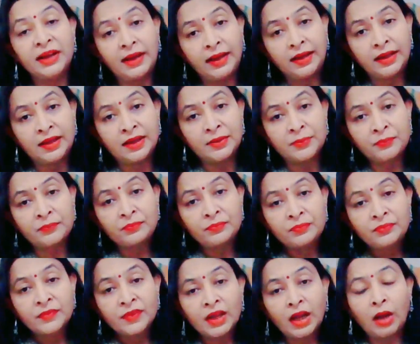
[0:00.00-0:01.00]
बनाएंगे
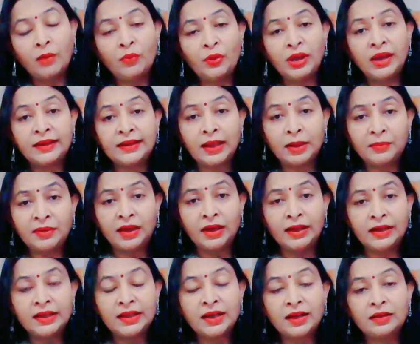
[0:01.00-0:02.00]
अब वो एक टाइम
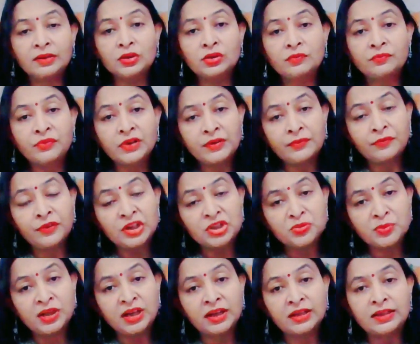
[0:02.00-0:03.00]
खा लिया फिर
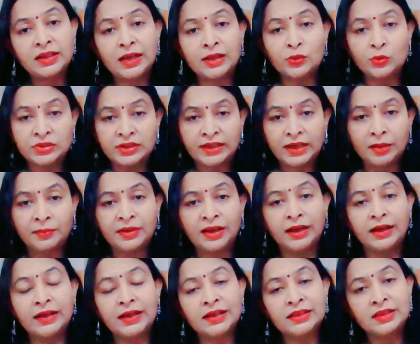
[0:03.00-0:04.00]
फ्रिज में रख दिया दूसरे टाइम
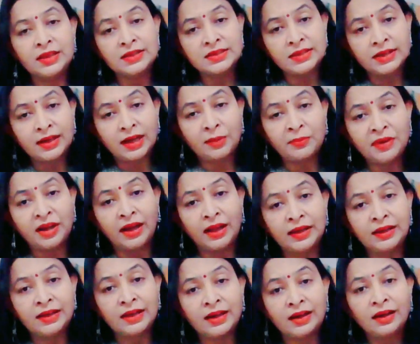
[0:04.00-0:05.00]
खा लिया तीसरे टाइम खा
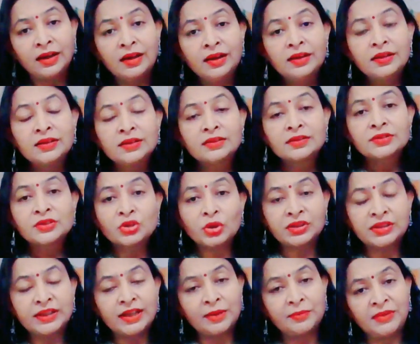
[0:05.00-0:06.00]
लिया
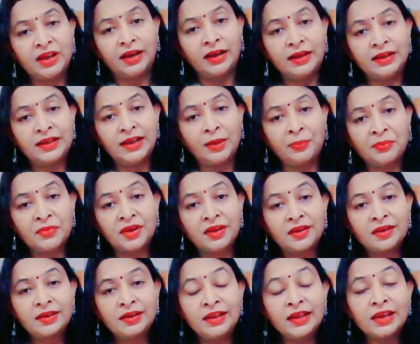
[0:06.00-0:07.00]
चौथे टाइम खा लिया आपने
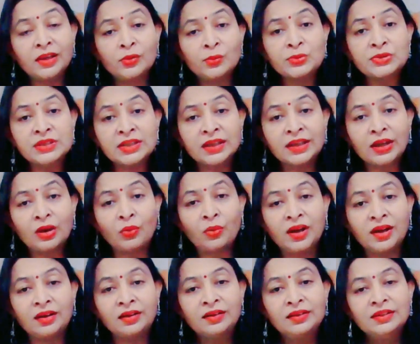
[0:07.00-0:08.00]
लेकिन उससे क्या
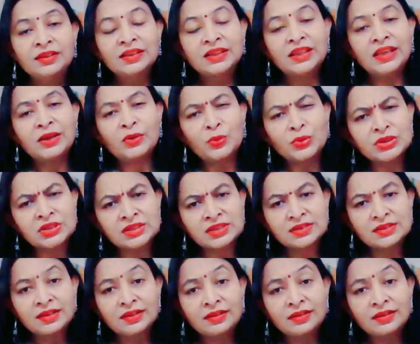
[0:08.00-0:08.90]
होगा कि कुछ